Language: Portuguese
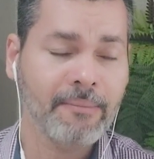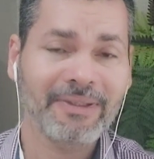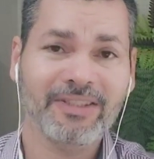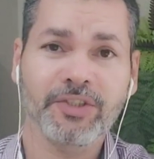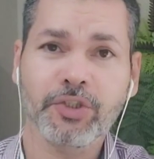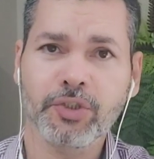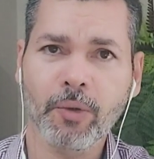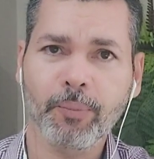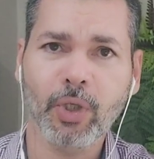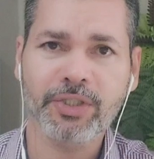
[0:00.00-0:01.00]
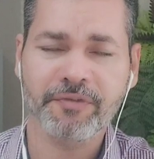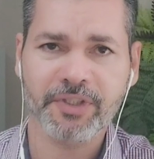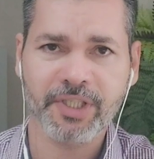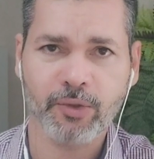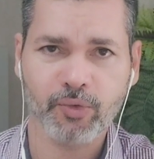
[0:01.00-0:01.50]
mas a gente não pode
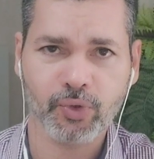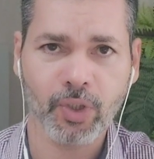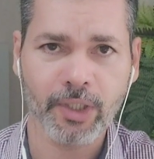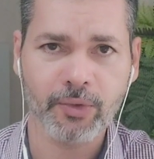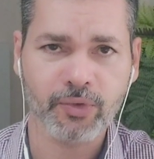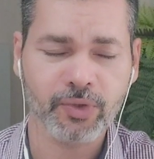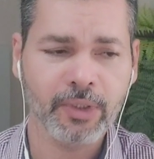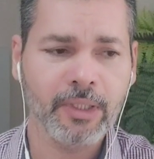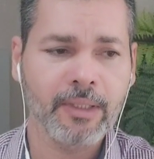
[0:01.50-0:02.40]
fechar os olhos